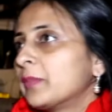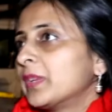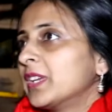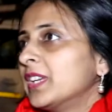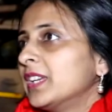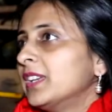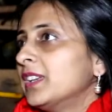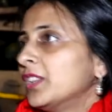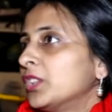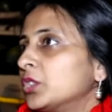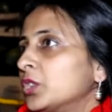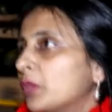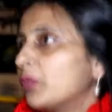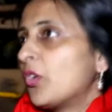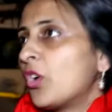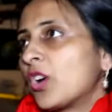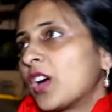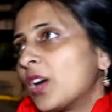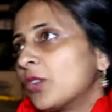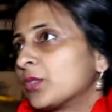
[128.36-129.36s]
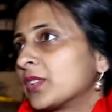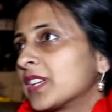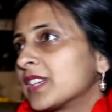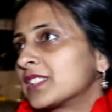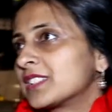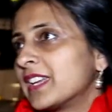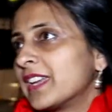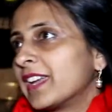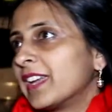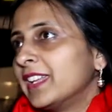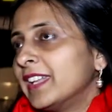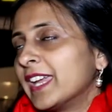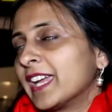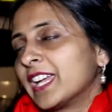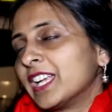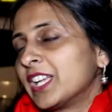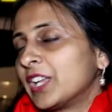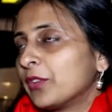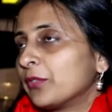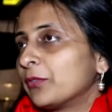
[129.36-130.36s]
भी तो वॉकआउट कर जाएंगे
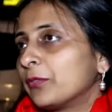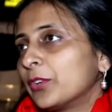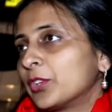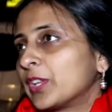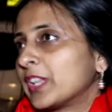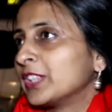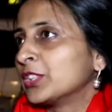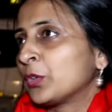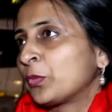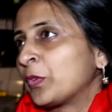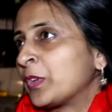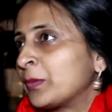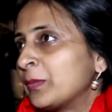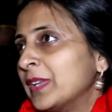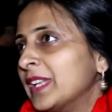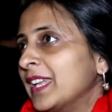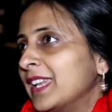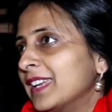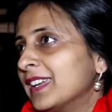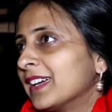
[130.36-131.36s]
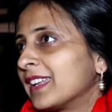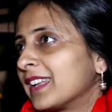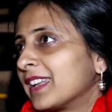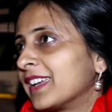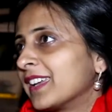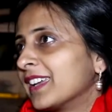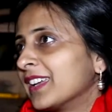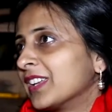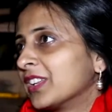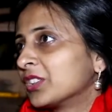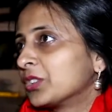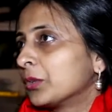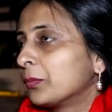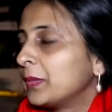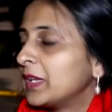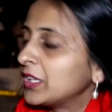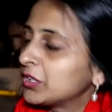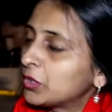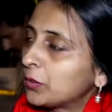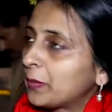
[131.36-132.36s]
नेगेटिव वोटिंग तो फिर भी नहीं करेंगे तो
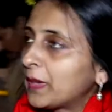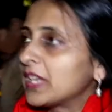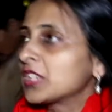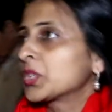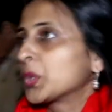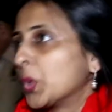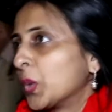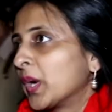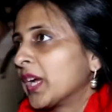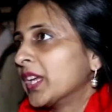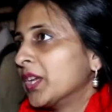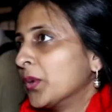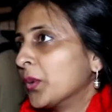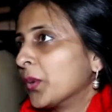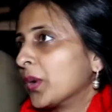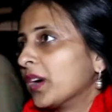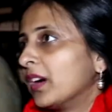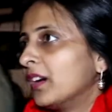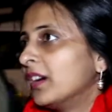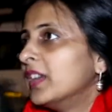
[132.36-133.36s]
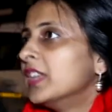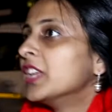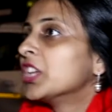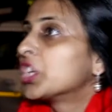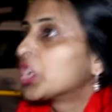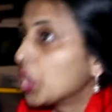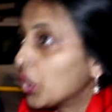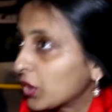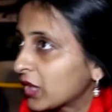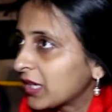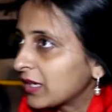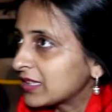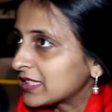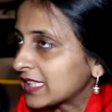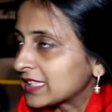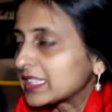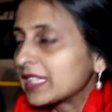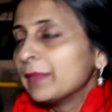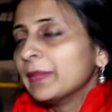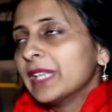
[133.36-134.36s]
बिल तो पास होगा ही होगा क्योंकि
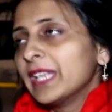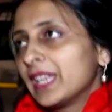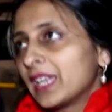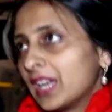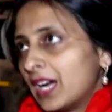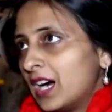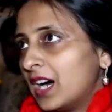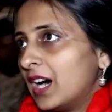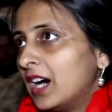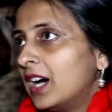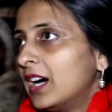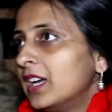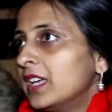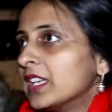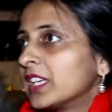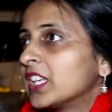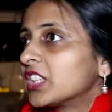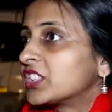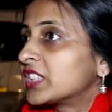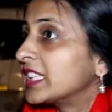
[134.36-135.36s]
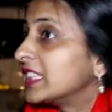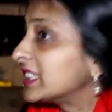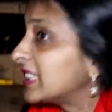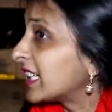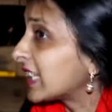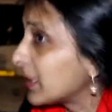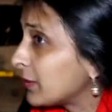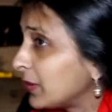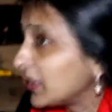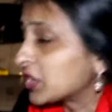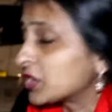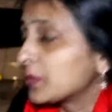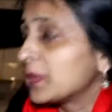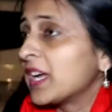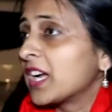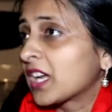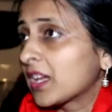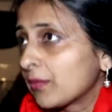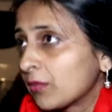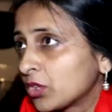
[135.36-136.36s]
जैसा मैंने कहा कि जनता के बीच में
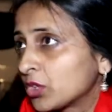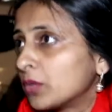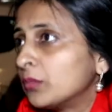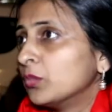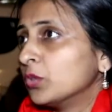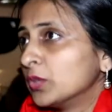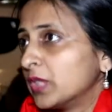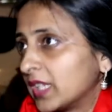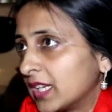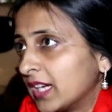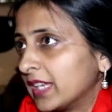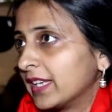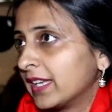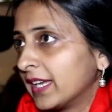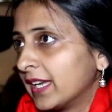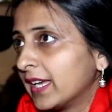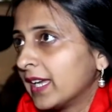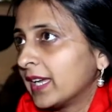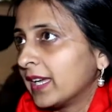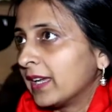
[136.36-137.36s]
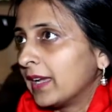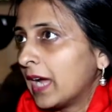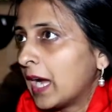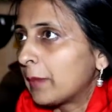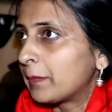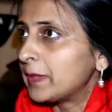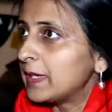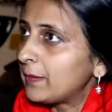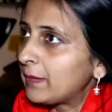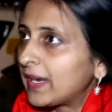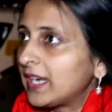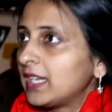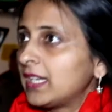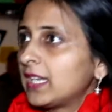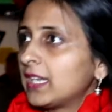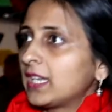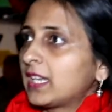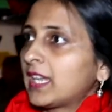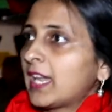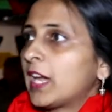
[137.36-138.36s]
आके भी तो मुंह दिखाना है अपनी पार्टी
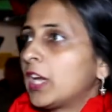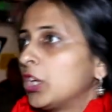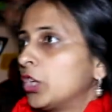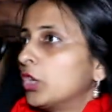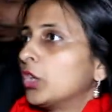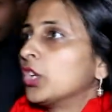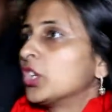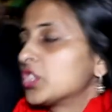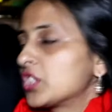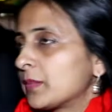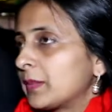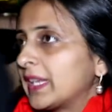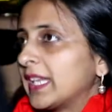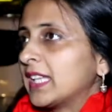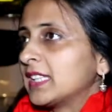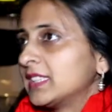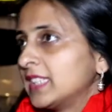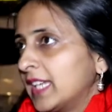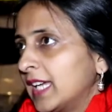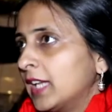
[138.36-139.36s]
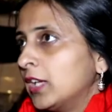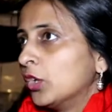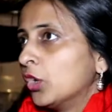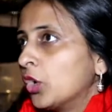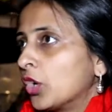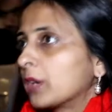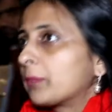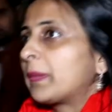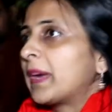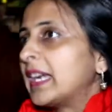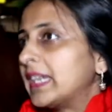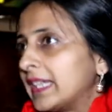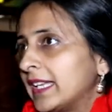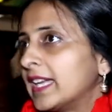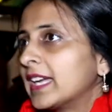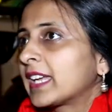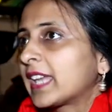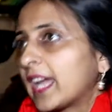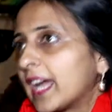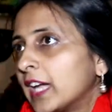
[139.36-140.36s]
की क्या आइडियोलॉजी बनाते हैं लोग
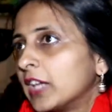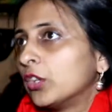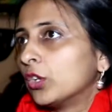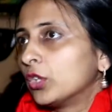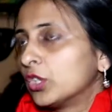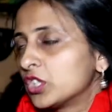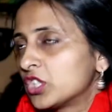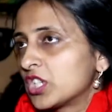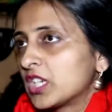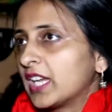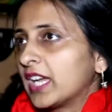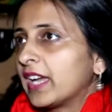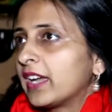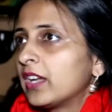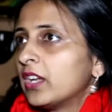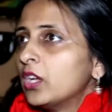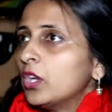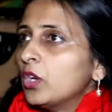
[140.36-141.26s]
पार्टियां क्या आइडियोलॉजी है